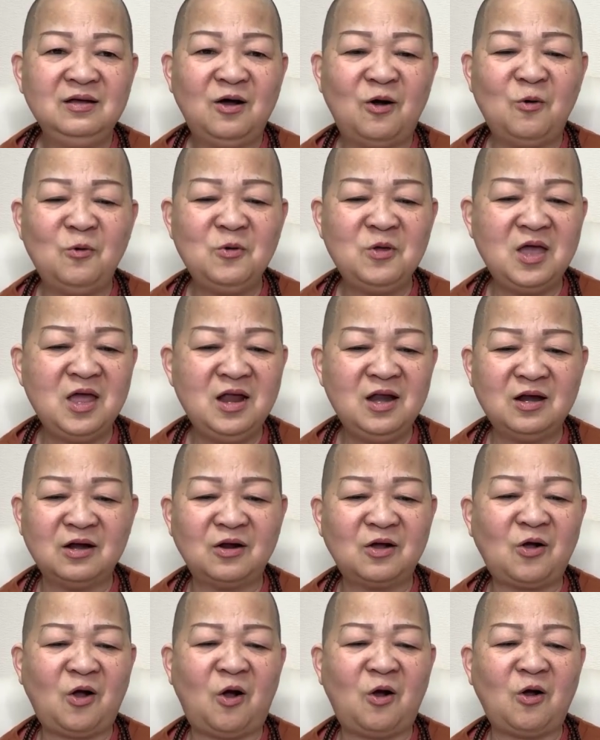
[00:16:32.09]
Hữu vi là
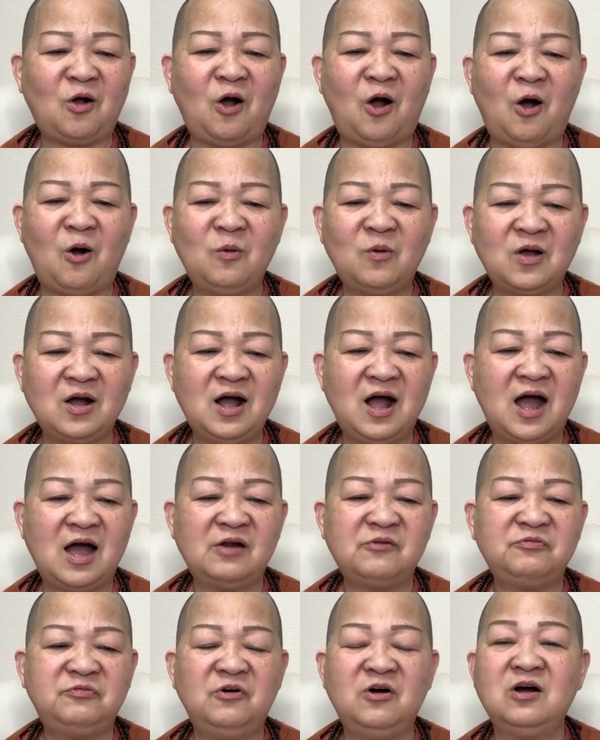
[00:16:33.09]
nó còn khổ, cứ
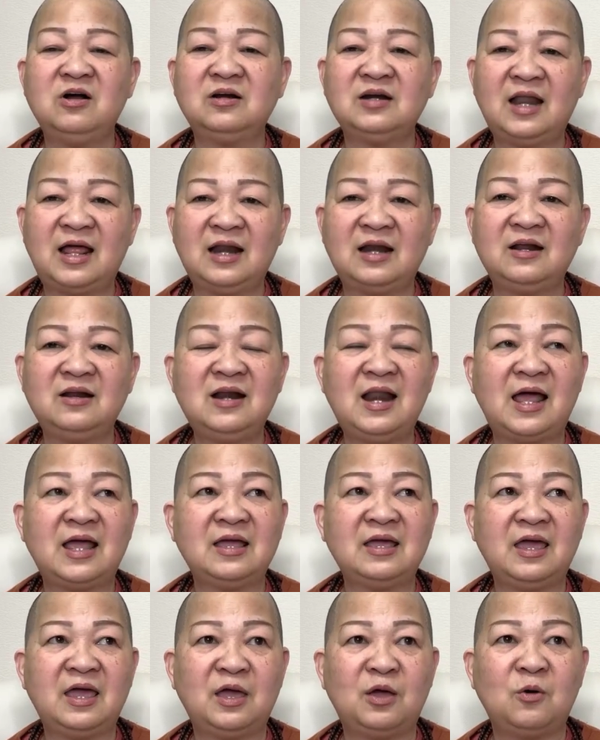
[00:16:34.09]
hết phước là nó lại
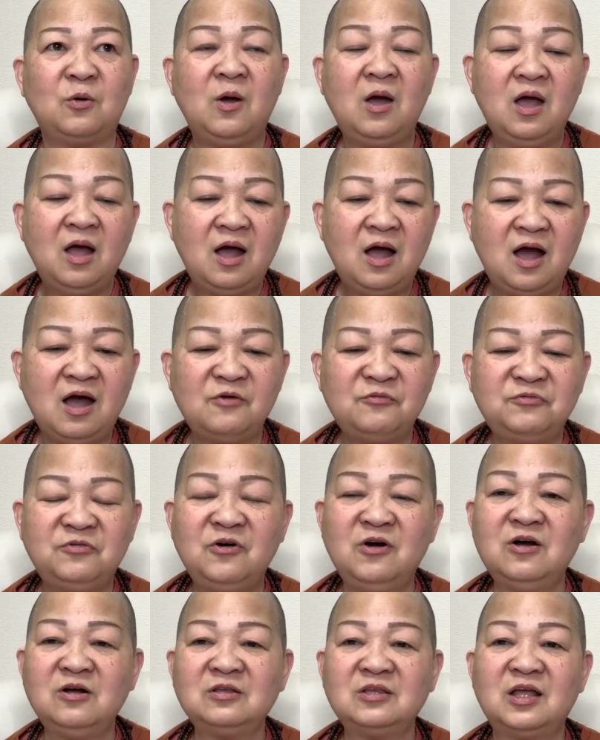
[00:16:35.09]
nghèo, hết
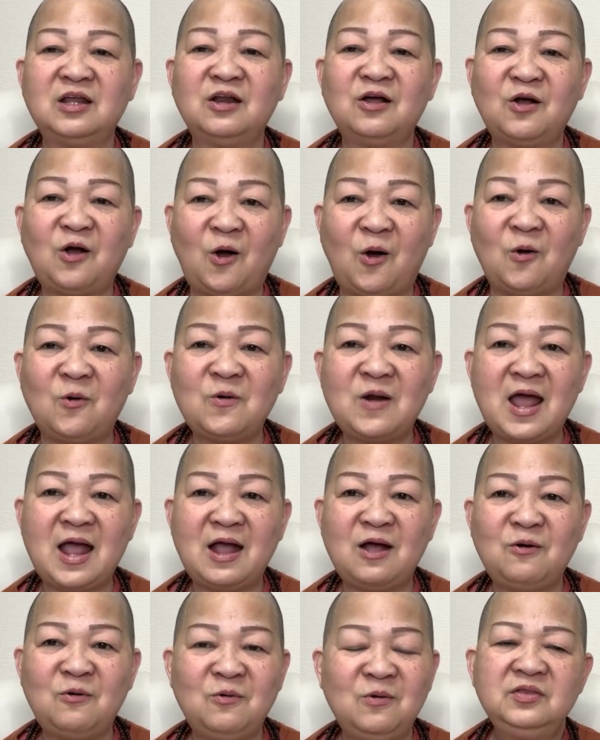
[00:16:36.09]
phước thì nó khổ
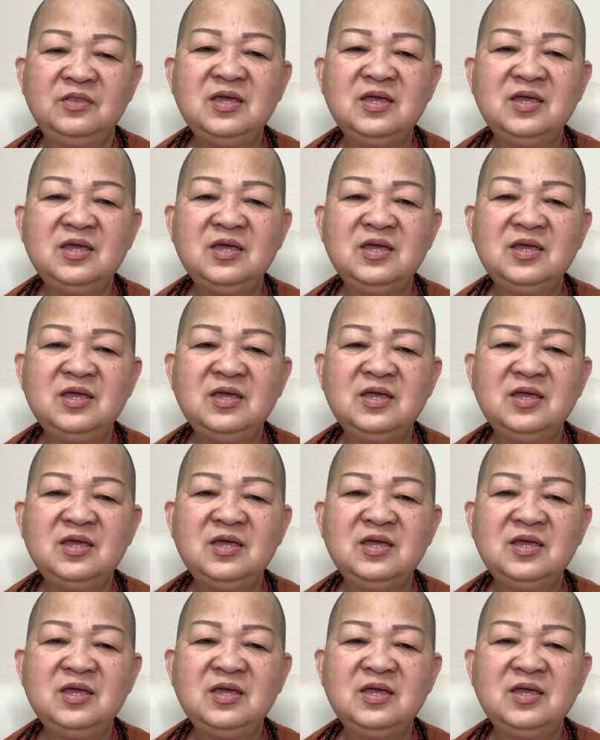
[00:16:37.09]
đau.